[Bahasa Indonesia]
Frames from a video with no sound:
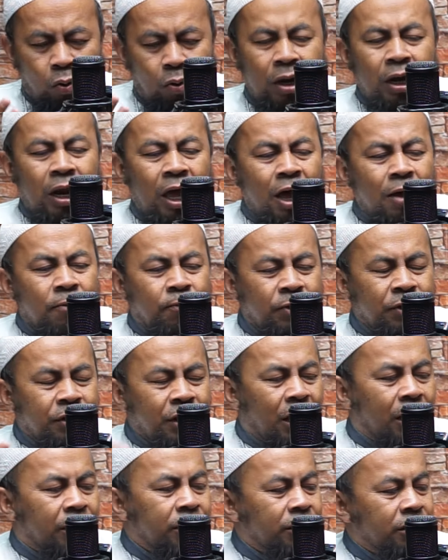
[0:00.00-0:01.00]
wal
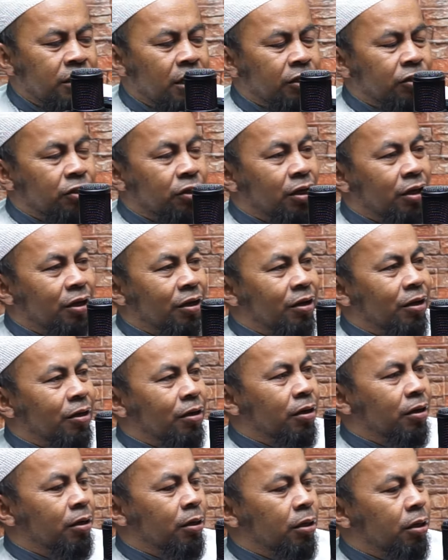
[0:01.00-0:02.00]
afina aninas
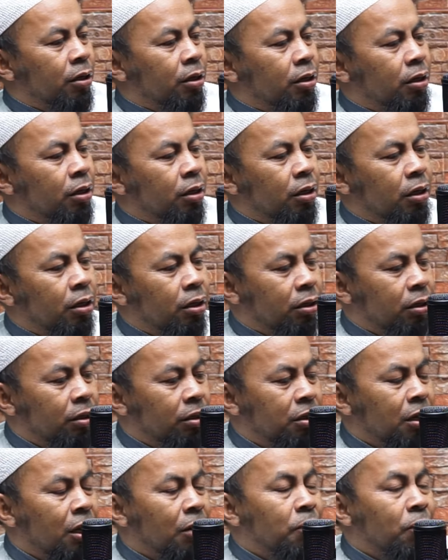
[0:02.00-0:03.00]

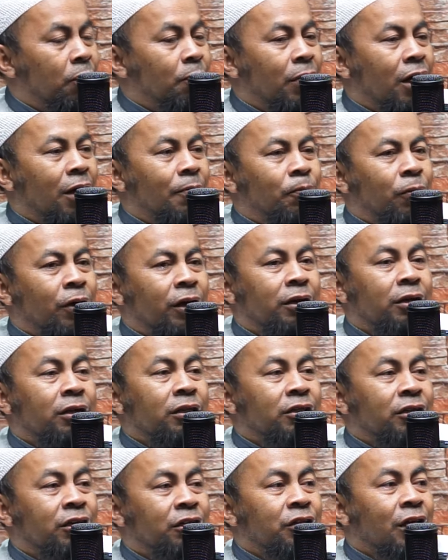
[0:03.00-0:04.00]
dan
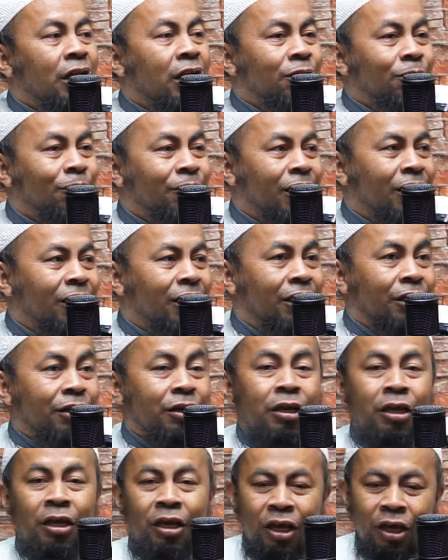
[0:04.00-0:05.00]
memaafkan kesalahan orang
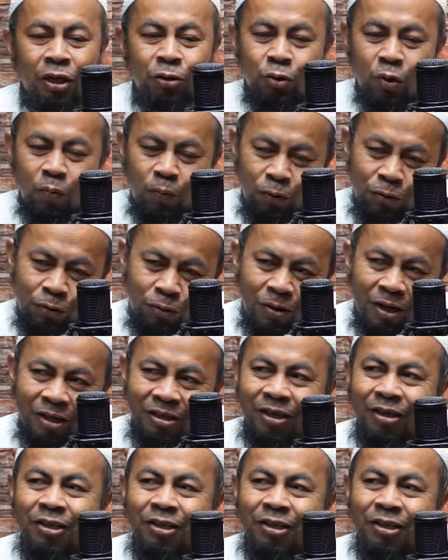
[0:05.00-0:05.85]
lain. Itu pun juga